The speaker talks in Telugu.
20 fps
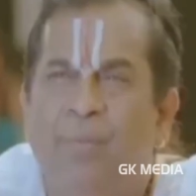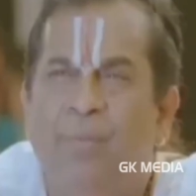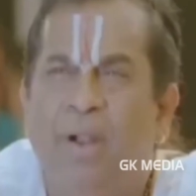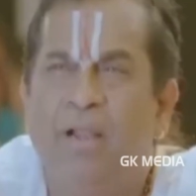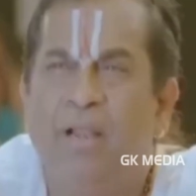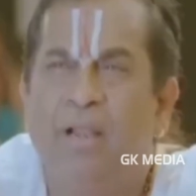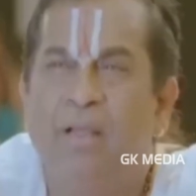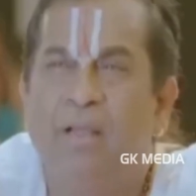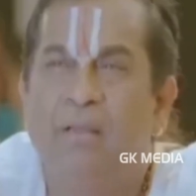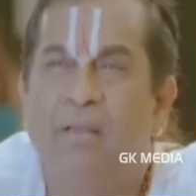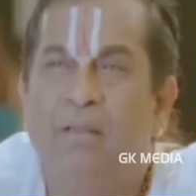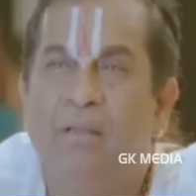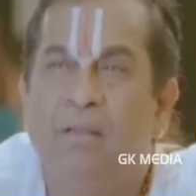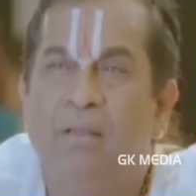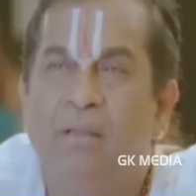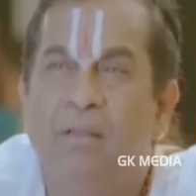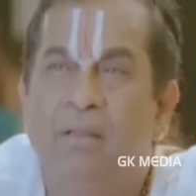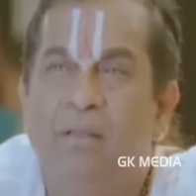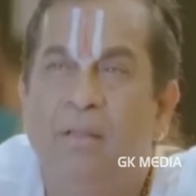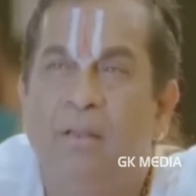అరే బాబ్జీ
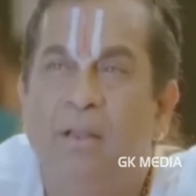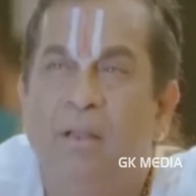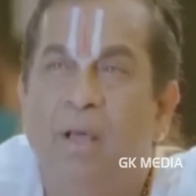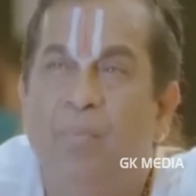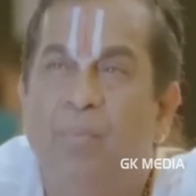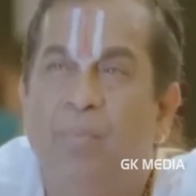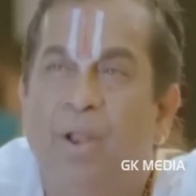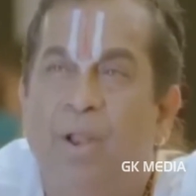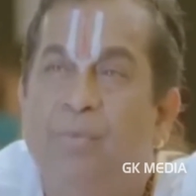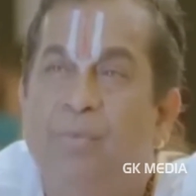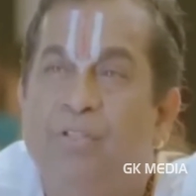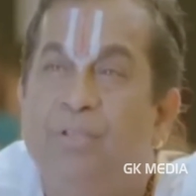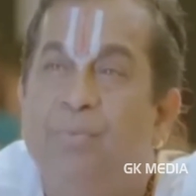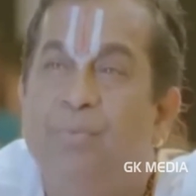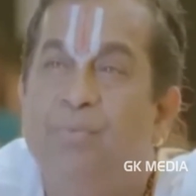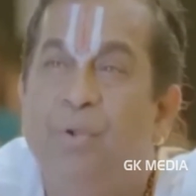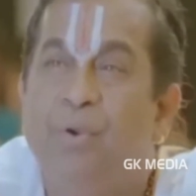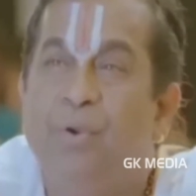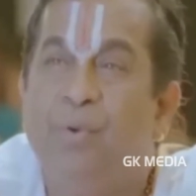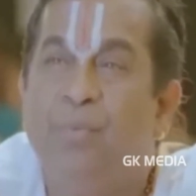లైఫ్ లో
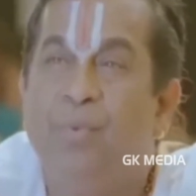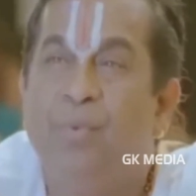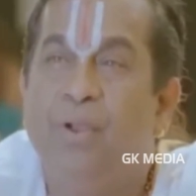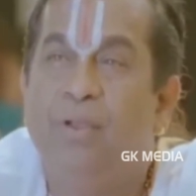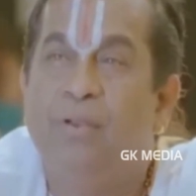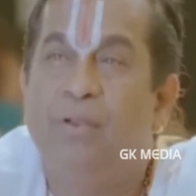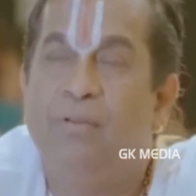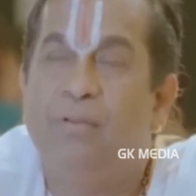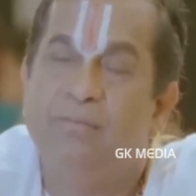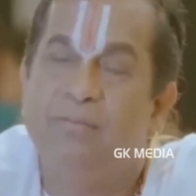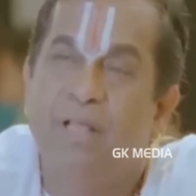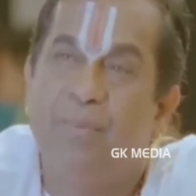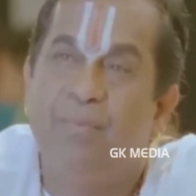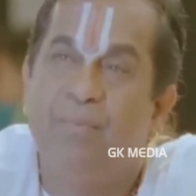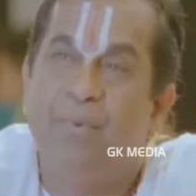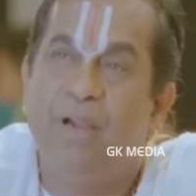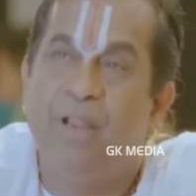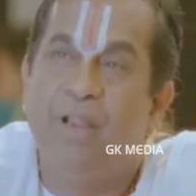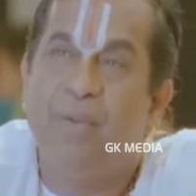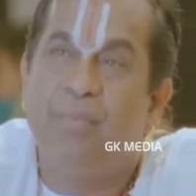వైలెన్స్ ఎక్కువైపోయి
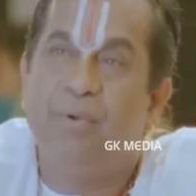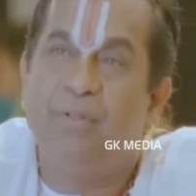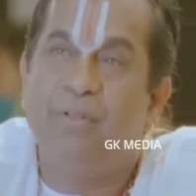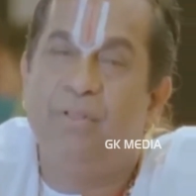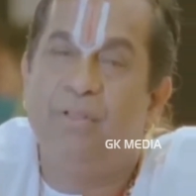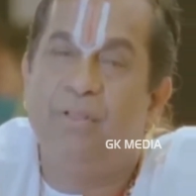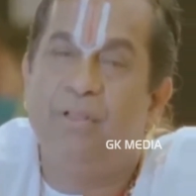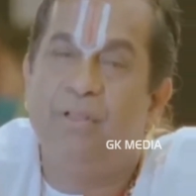బొత్తిగా రొమాన్స్ లేకుండా